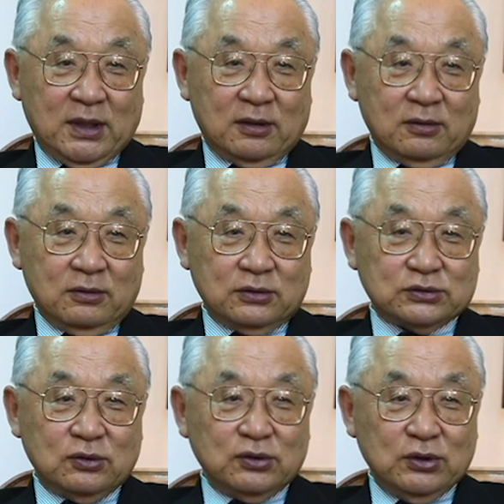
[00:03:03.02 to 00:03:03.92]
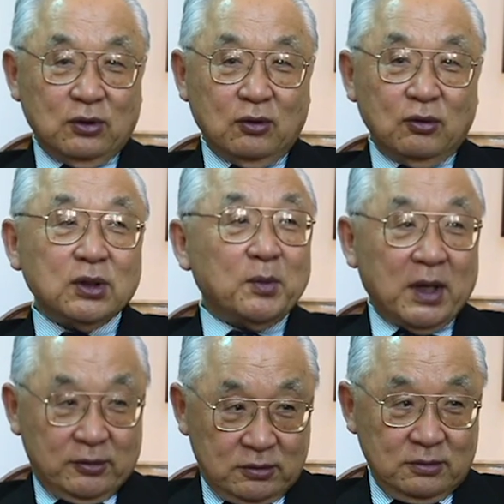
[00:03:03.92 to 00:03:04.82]
りあの人に喜んでも
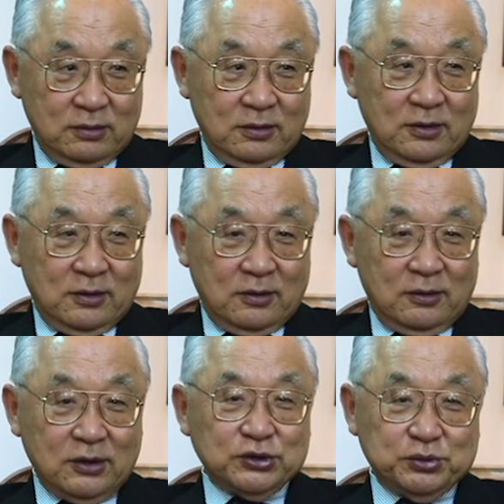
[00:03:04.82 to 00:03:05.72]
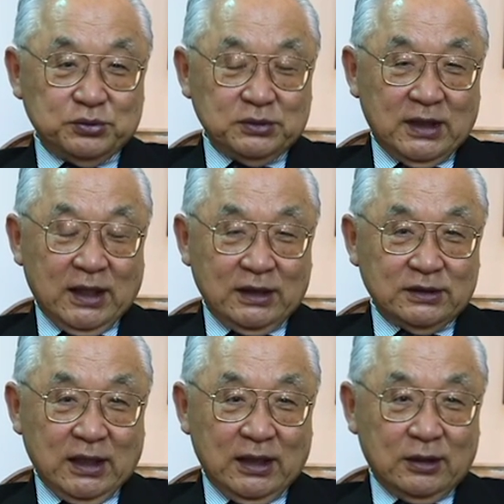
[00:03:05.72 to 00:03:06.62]
らう、うん、これ自分がやり
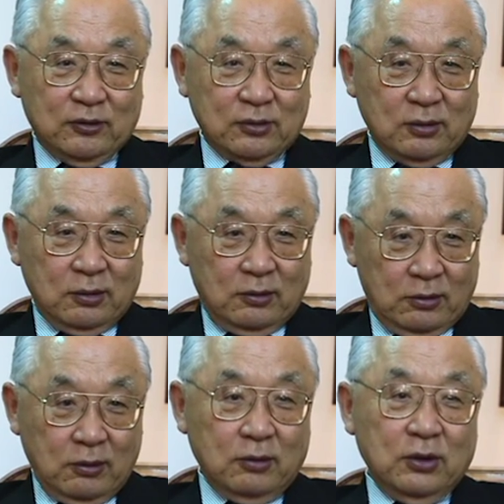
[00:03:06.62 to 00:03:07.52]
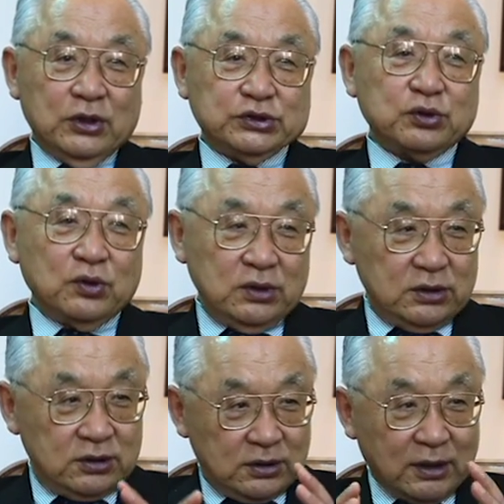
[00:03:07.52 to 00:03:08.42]
たいことを人
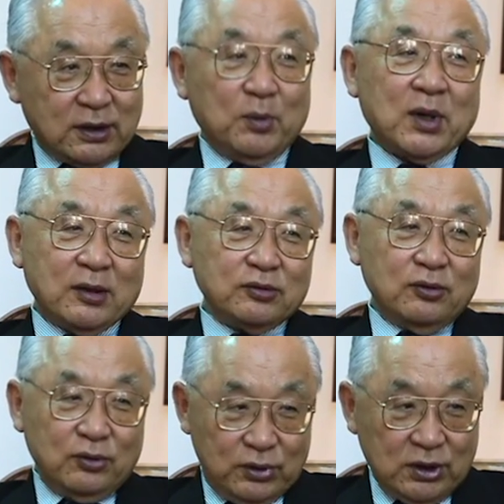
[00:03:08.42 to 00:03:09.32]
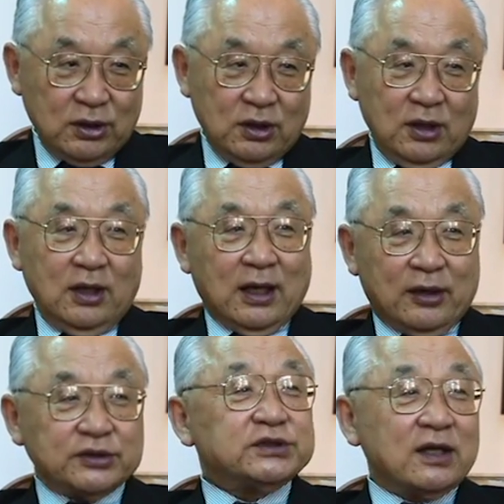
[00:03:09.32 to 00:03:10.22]
にやってもらうようにあ
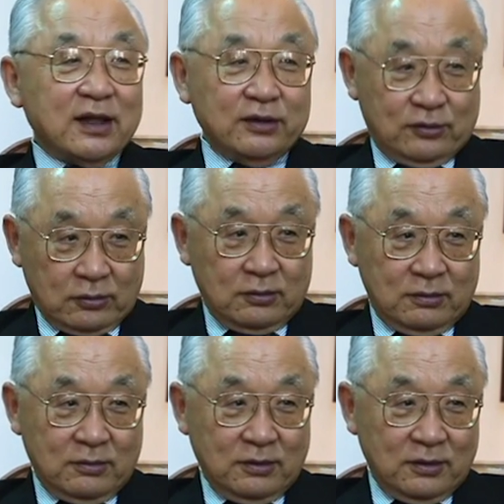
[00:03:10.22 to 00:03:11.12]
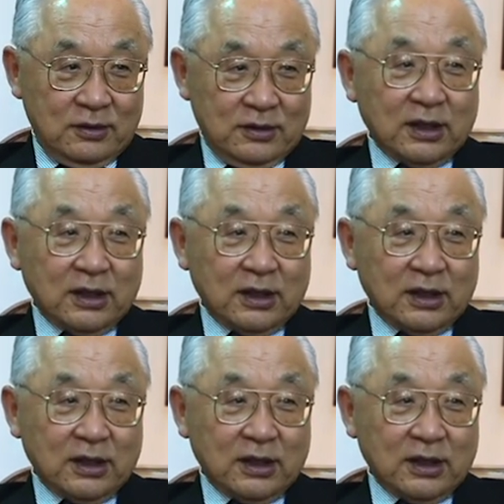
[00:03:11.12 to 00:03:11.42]
のしなさいと難